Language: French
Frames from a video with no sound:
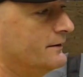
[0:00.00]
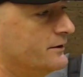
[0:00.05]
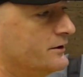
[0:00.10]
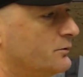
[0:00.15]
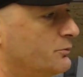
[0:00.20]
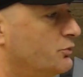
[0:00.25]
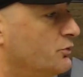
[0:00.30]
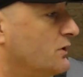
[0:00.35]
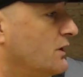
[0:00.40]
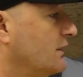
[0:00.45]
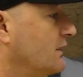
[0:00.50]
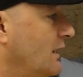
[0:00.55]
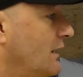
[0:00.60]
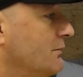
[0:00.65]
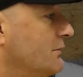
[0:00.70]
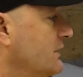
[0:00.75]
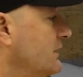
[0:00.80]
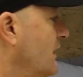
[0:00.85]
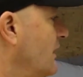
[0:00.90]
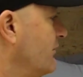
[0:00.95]
J'ai plus qu'à
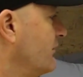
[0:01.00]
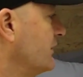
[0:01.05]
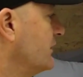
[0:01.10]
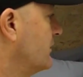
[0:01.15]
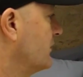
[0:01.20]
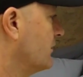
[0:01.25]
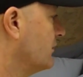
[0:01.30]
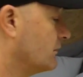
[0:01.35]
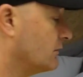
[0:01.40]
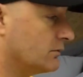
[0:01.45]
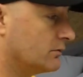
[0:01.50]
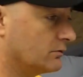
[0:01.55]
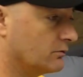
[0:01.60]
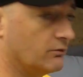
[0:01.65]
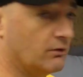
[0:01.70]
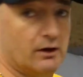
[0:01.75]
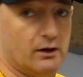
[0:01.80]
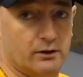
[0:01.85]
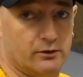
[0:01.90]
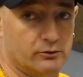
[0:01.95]
terminer avec
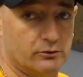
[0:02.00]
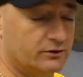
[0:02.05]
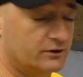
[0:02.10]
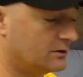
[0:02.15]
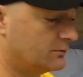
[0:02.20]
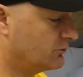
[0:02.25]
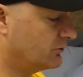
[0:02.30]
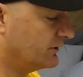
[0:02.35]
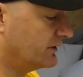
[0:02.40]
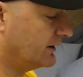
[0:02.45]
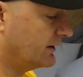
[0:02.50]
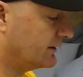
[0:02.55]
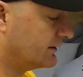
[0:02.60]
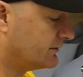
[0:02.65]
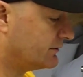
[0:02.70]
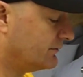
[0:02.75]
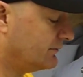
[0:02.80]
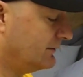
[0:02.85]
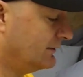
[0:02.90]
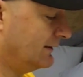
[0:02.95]
voilà un autre type de
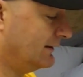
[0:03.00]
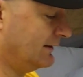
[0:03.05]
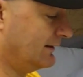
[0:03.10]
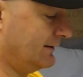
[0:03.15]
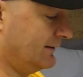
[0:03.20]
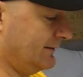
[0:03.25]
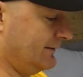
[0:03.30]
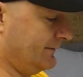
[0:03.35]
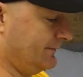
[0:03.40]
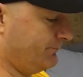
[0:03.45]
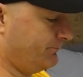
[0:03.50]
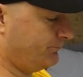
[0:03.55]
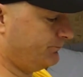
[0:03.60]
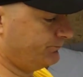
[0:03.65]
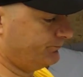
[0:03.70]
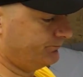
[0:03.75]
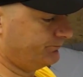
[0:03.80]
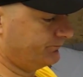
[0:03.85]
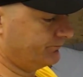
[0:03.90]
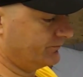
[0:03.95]
dégraissant.
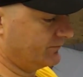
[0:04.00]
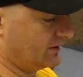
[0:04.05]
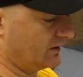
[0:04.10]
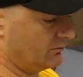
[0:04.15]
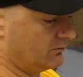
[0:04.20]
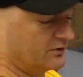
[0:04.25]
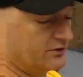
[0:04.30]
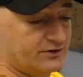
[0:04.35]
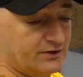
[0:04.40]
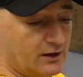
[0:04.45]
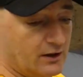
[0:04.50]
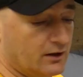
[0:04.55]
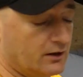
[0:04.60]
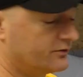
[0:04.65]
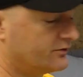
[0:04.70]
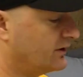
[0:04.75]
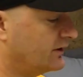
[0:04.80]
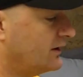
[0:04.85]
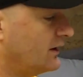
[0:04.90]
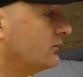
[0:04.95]
Mais
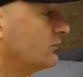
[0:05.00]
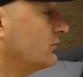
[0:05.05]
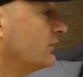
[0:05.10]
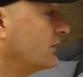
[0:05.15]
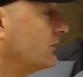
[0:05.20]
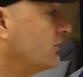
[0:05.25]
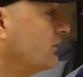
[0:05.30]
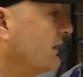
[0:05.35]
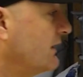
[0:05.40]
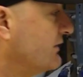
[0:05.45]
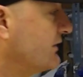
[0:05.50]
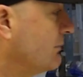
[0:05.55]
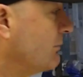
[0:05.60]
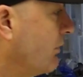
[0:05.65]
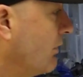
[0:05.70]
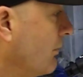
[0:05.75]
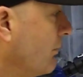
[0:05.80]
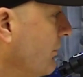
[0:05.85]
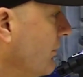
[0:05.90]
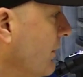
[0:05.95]
ça, ça garde ton atelier assez
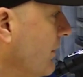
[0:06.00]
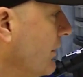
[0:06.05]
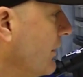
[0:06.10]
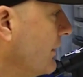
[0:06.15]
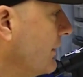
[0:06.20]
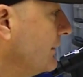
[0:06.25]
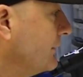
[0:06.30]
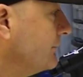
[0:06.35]
propre.